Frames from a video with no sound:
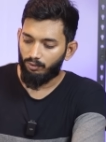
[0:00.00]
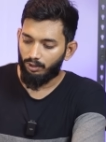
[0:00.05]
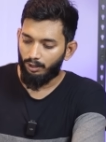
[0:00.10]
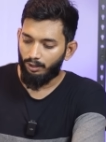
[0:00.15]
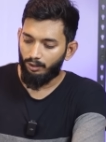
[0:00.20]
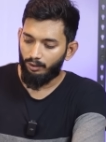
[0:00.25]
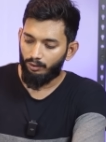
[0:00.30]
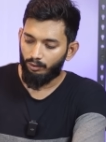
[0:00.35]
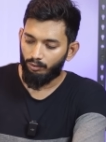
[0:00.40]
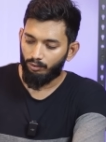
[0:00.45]

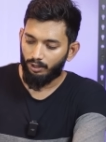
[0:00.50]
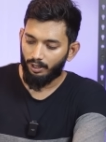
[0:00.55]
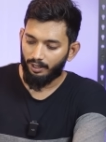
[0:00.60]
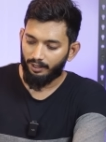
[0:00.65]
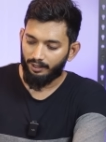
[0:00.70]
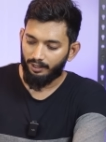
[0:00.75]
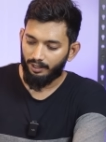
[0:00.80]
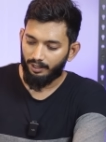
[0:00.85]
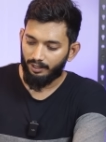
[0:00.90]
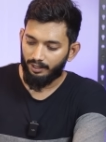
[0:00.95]
ஒன் டூ
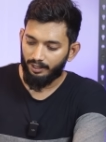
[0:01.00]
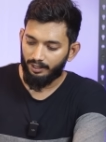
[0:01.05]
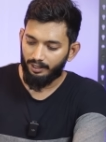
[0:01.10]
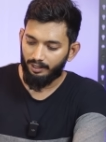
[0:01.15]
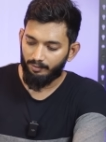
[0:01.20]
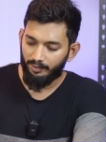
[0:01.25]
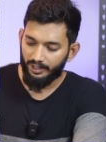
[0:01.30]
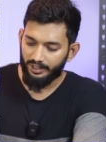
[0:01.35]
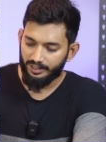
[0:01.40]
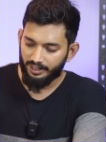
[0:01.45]
கரெக்டாக இருக்குது
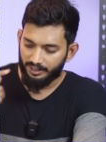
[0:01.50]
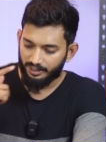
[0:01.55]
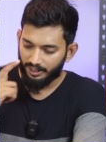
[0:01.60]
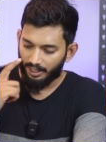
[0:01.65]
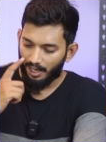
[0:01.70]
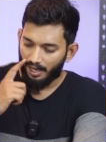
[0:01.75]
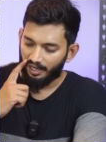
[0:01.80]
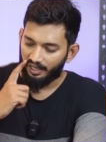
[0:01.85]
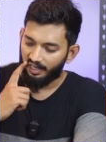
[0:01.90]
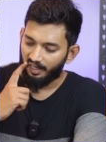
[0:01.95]
அதே மாதிரி சிக்ஸ்
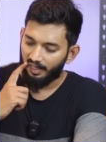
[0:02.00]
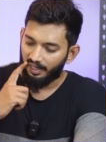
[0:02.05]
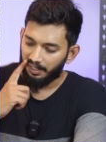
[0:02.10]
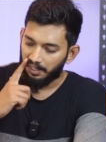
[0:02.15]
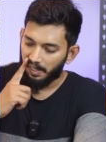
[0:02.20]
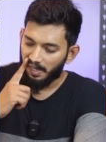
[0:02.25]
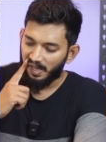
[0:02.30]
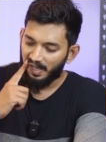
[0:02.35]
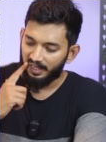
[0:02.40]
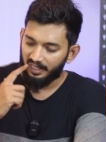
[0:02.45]
கரெக்டாக
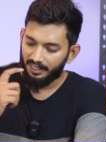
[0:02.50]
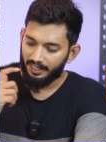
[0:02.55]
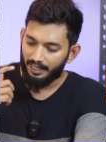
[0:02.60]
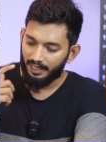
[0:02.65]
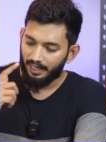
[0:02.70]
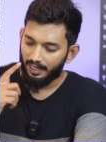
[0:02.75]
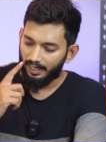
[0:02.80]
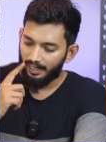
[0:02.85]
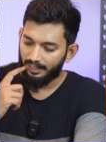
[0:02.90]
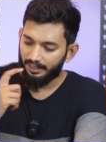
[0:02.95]
இருக்குது அதுக்கு
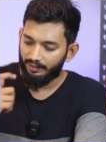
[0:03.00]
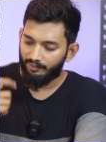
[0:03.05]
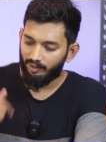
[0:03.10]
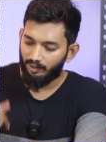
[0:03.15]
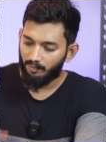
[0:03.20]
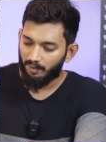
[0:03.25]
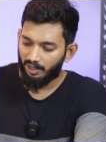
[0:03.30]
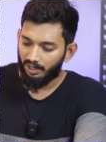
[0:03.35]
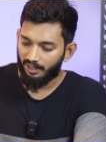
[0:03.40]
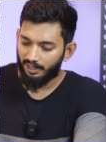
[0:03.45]
இடையில எந்த
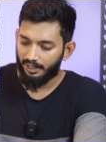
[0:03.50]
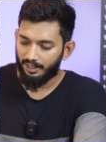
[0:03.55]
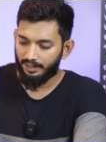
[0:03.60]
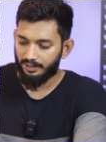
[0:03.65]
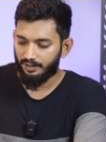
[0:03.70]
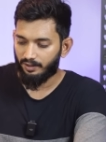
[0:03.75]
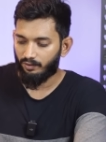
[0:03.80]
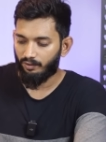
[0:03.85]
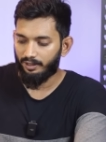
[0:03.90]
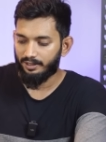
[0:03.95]
விதமான
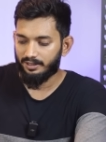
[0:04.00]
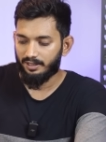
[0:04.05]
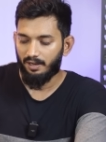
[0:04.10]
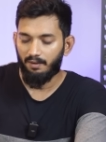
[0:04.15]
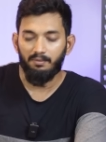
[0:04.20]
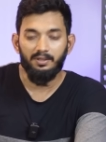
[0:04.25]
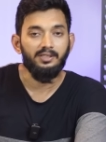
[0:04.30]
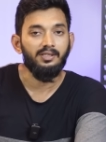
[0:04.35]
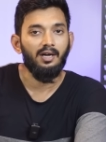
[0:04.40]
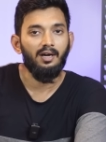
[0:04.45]
கனெக்ஷனும்
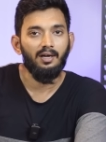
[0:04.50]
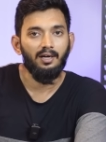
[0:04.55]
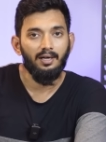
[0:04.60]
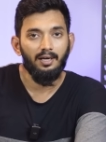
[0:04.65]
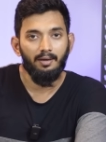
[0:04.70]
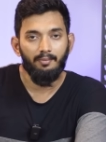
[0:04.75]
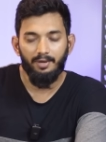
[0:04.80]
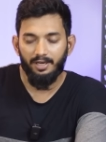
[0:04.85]
எஸ்டாப்ளிஷ் ஆகலை